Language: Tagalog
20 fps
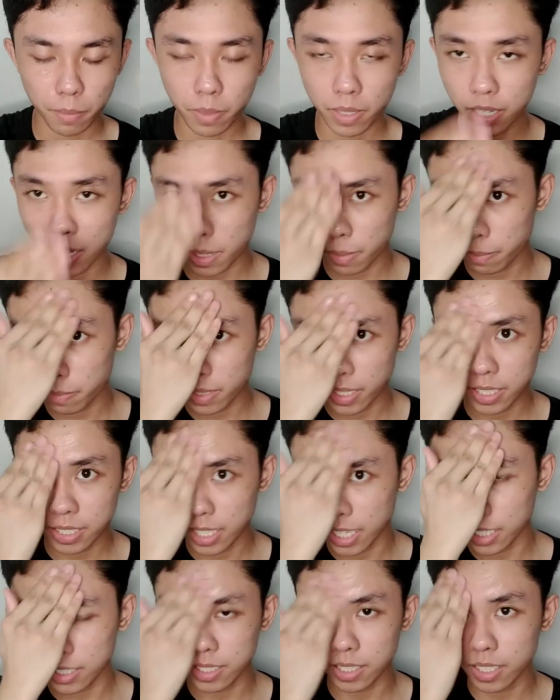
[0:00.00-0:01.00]
pag-apply
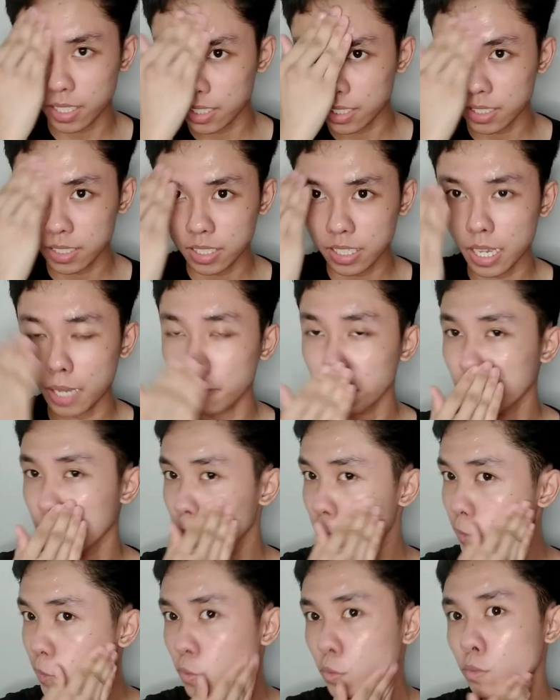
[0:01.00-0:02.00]
natin
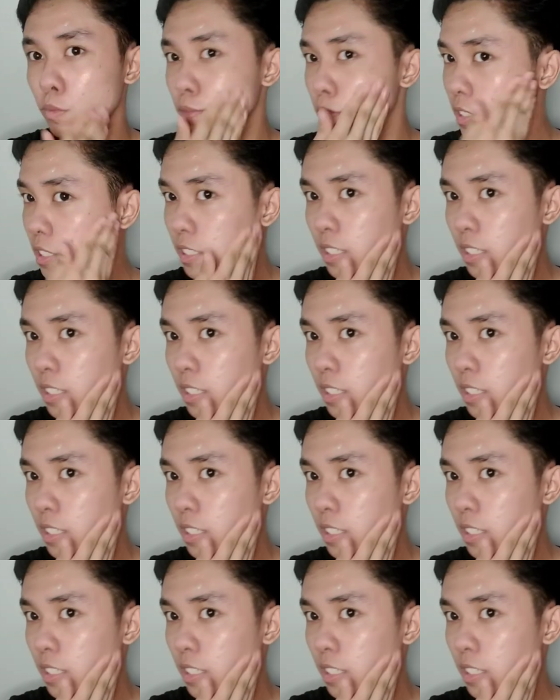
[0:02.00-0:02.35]
gamit yung